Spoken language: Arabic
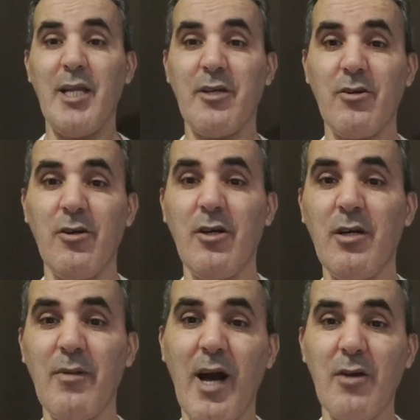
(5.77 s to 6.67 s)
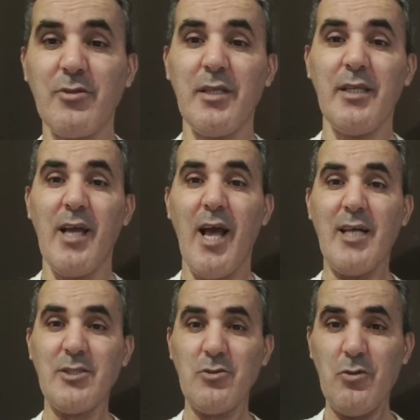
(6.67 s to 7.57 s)
عليكم خاوتي
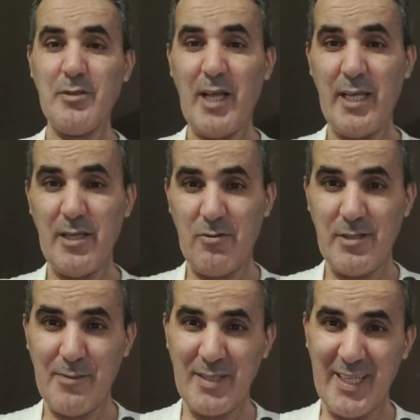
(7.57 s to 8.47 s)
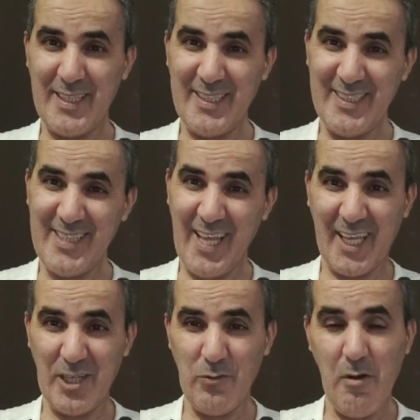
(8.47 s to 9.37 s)
الزول تحية كل شاب زائري
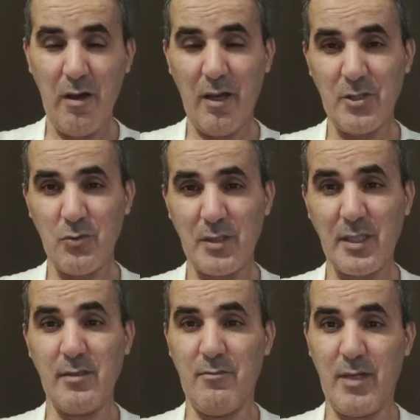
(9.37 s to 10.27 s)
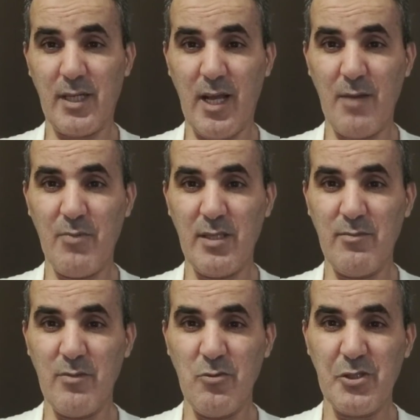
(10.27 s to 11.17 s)
داخل وخارج الوطن مرحبا
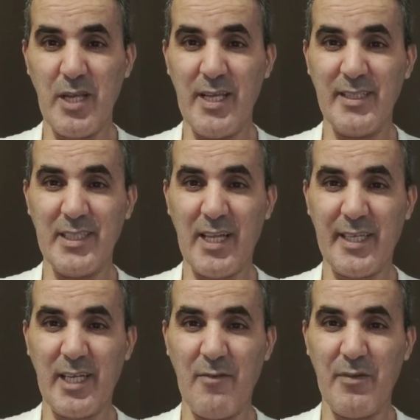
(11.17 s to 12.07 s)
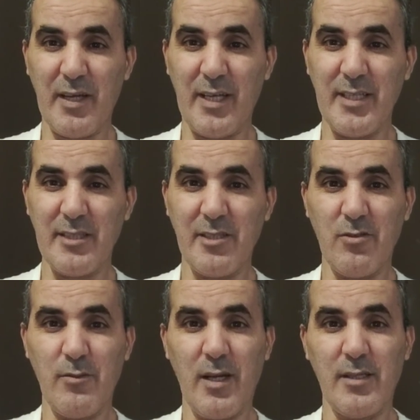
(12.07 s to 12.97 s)
بمشاهدينا الكرام في
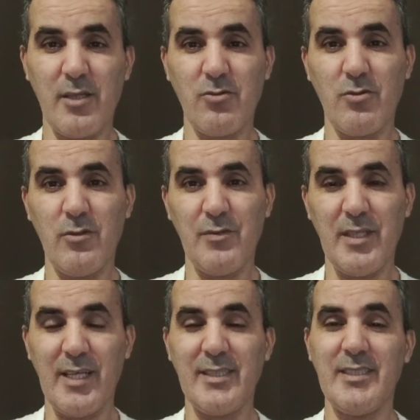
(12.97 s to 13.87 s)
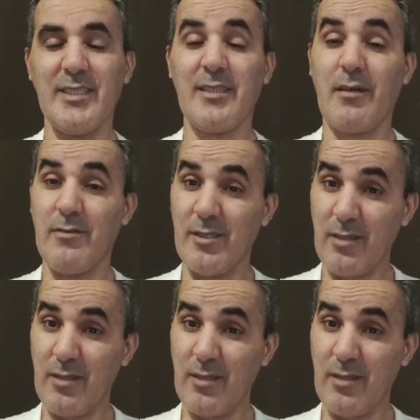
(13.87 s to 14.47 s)
قناتكم قناة تورون في لاكديزات قناة